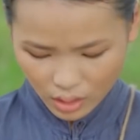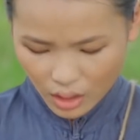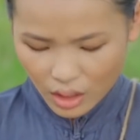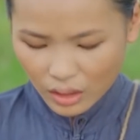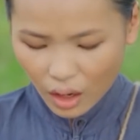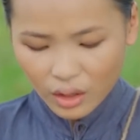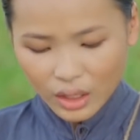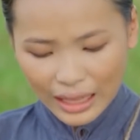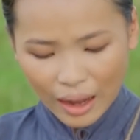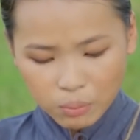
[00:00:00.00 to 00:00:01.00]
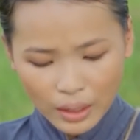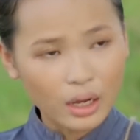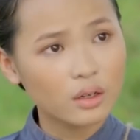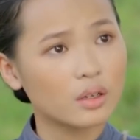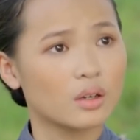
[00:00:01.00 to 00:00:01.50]
Thôi, con có ít ốc
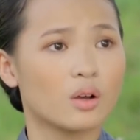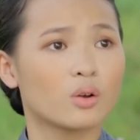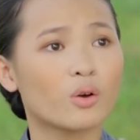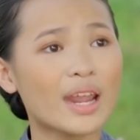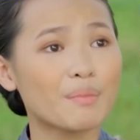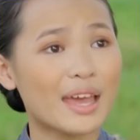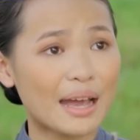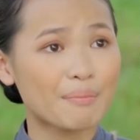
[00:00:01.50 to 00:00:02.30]
nè, cô đem